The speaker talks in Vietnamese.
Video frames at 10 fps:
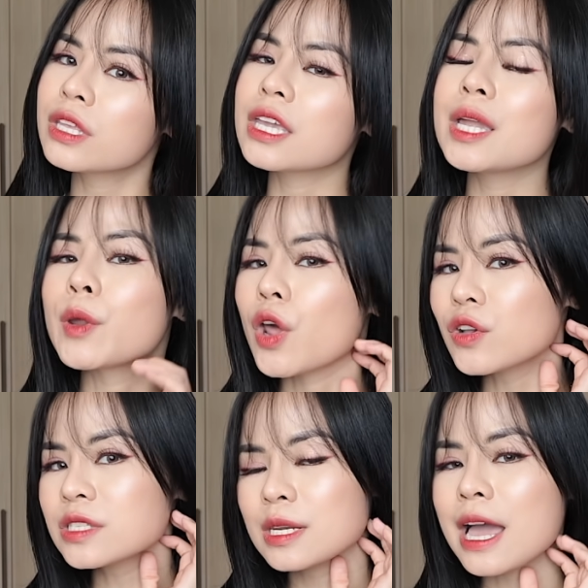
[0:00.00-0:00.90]
thì khi mà
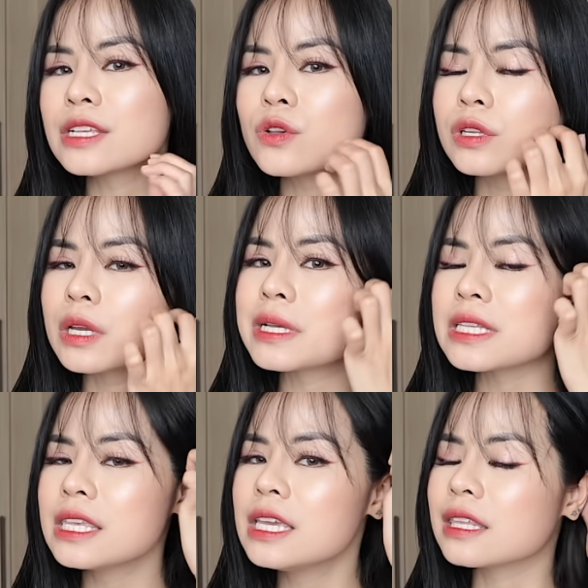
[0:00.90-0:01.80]
nó oxidize rồi thì các bạn
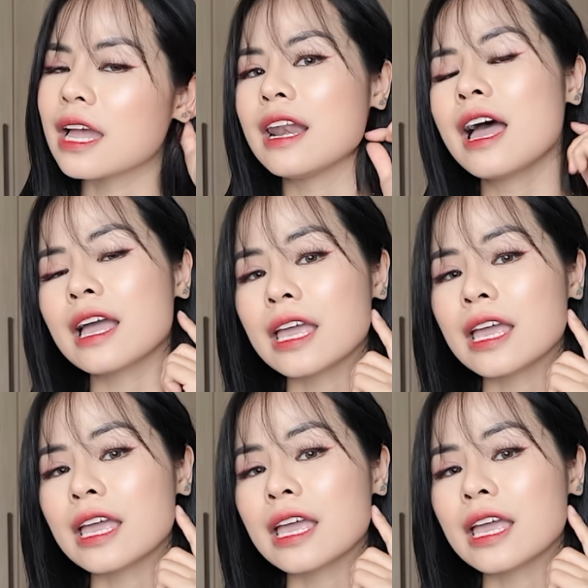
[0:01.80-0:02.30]
sẽ nhìn thấy là